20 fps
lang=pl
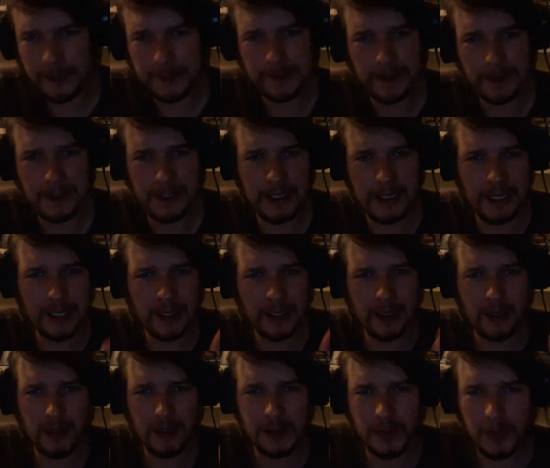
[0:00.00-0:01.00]

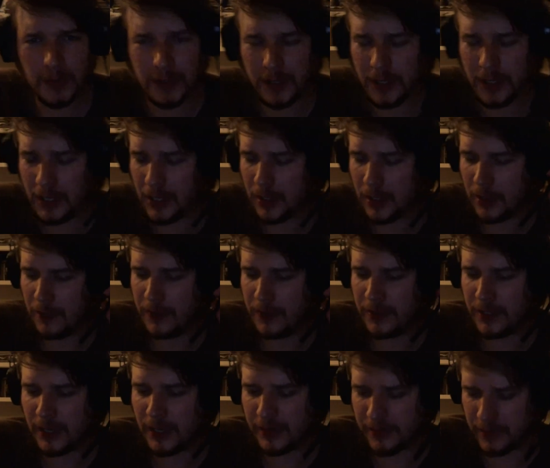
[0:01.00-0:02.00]
Lekko słodki, lekko
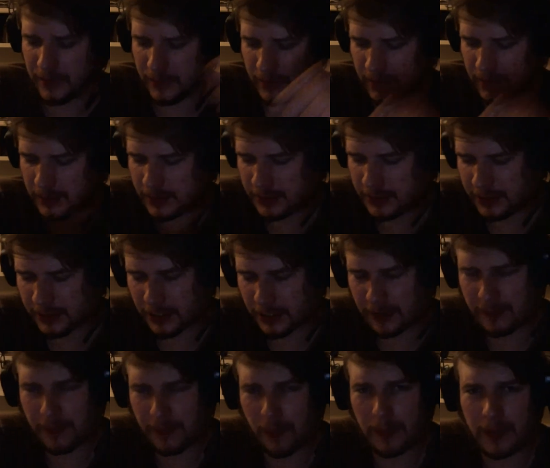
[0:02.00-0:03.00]
wytrawny. Jest gdzieś tak
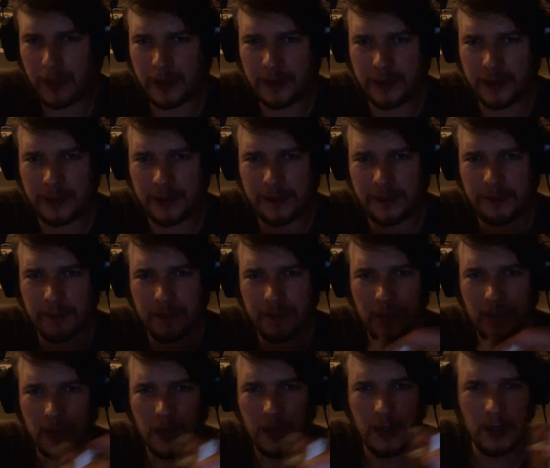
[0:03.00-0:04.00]
pomiędzy.
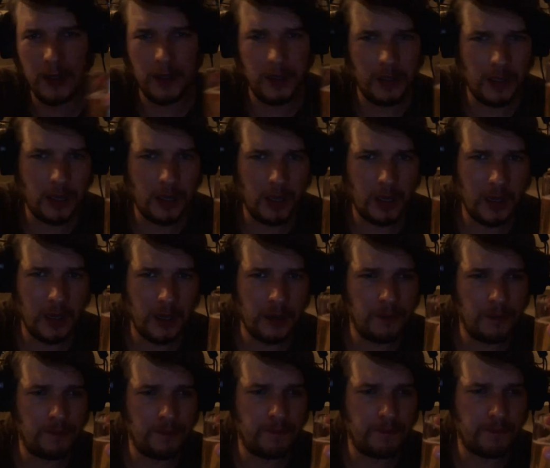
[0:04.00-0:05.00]
E,
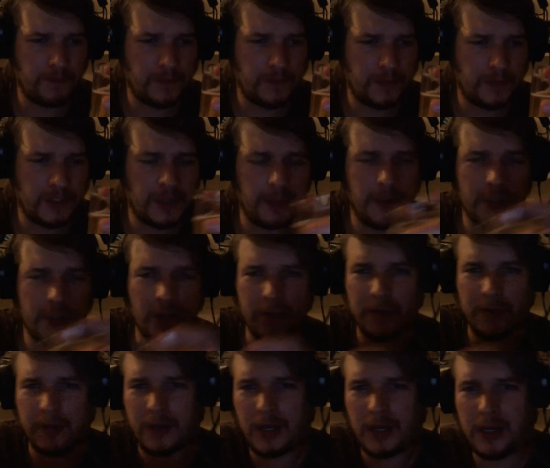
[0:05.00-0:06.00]

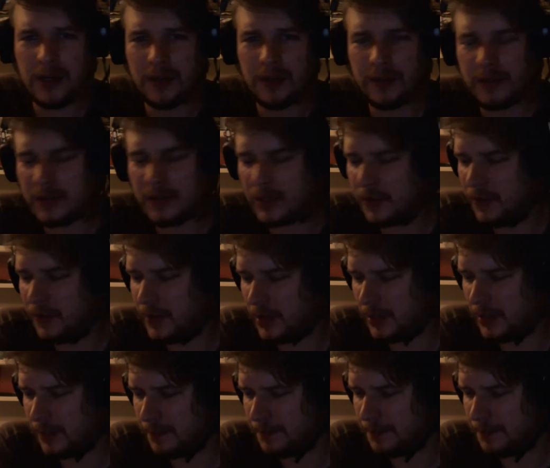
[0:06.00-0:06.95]
zamierzony, ale o tym za chwilę.